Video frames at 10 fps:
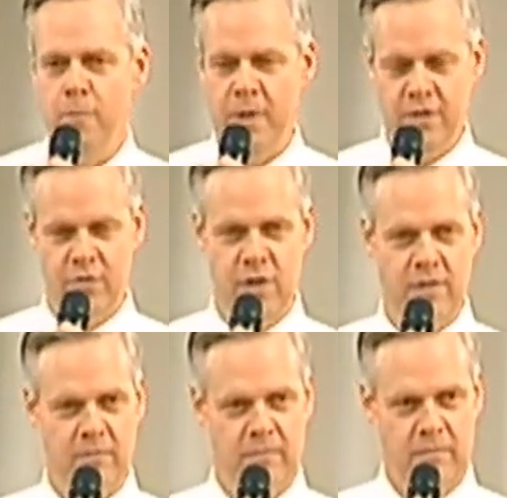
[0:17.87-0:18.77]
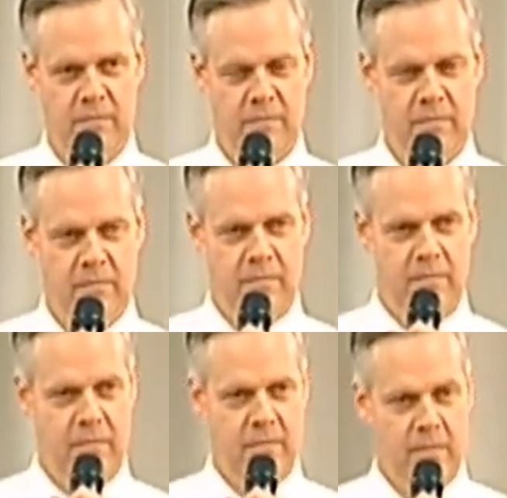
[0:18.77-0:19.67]
que je suis un pasteur dans le
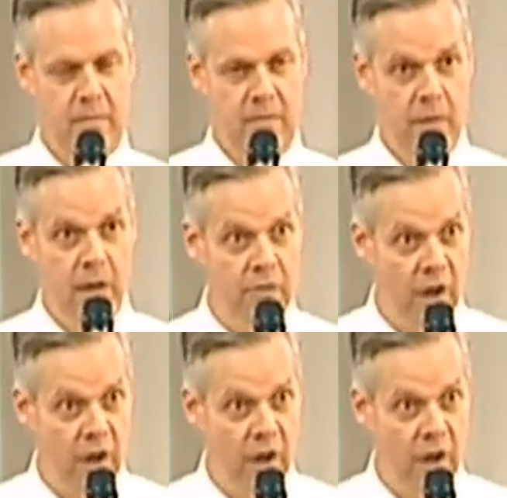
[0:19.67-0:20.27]
du ministère.